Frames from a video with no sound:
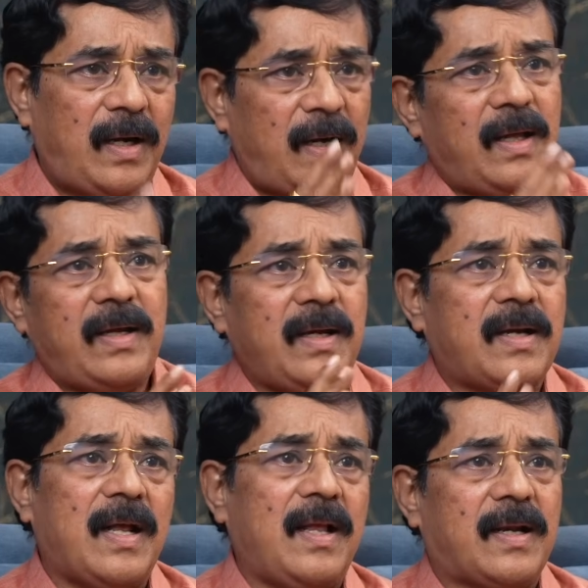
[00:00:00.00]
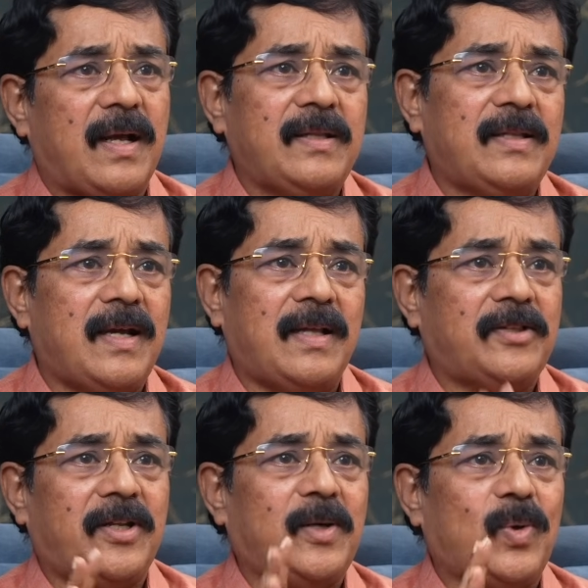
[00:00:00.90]
அழகு கலர்
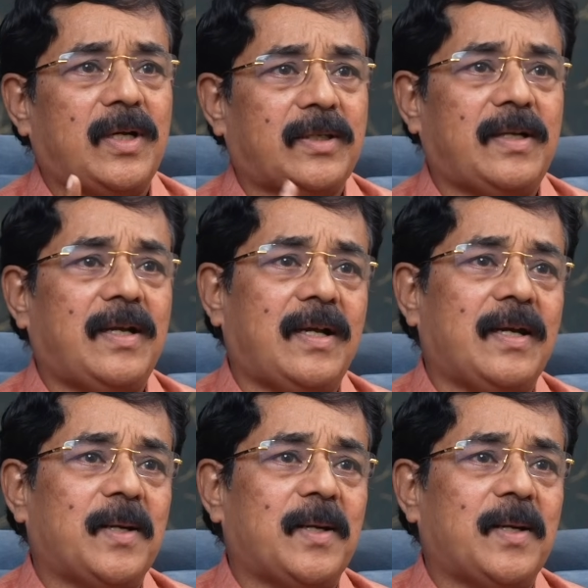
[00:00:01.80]
அதுதான் திரையுலகத்தில்